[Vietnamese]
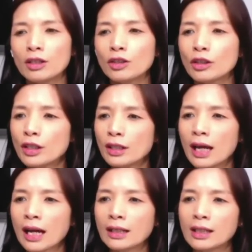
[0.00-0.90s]
Cho đến
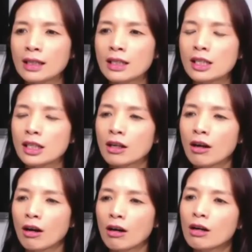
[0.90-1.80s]
nay thì chỉ
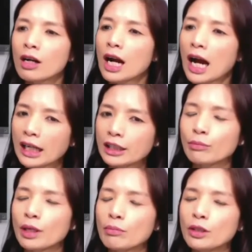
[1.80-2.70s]
có
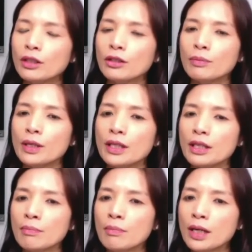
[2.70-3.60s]
250 người bị
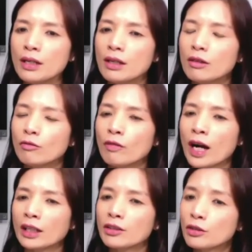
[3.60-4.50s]
nhiễm bệnh
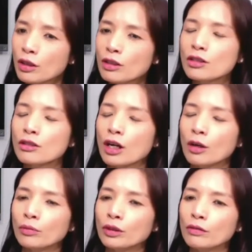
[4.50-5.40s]
và chưa có trường
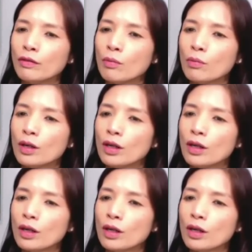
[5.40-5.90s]
hợp tử vong